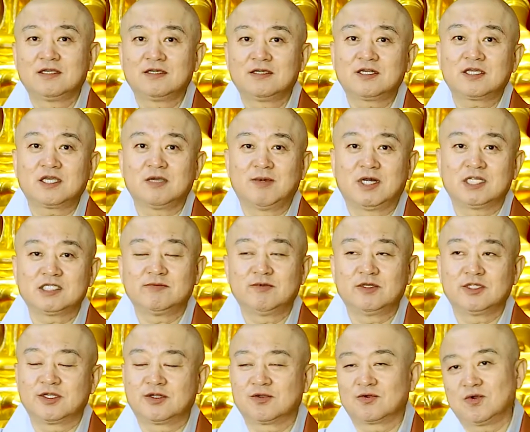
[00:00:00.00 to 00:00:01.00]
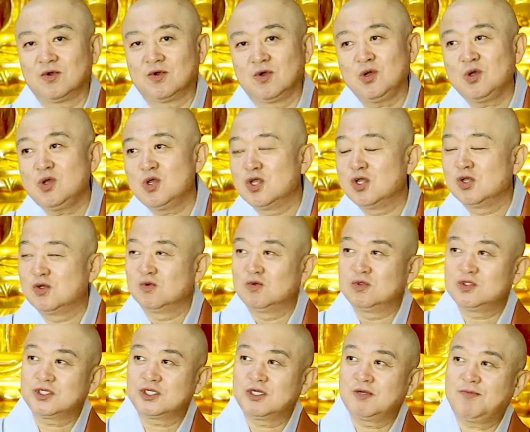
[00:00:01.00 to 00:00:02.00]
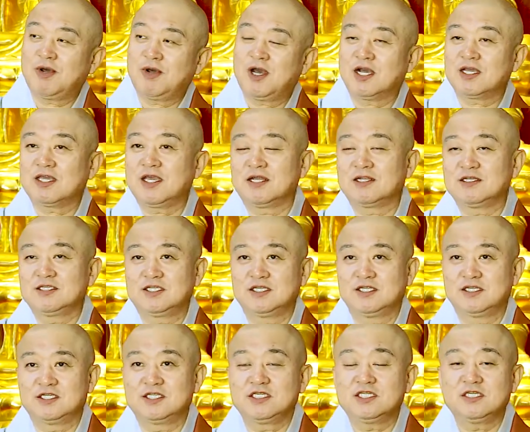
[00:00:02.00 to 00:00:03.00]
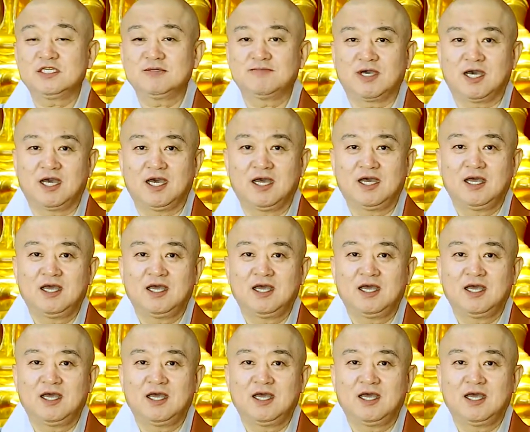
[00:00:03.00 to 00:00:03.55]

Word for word: 그렇게 말씀을 드렸고 우주를 파괴하는 신이 시바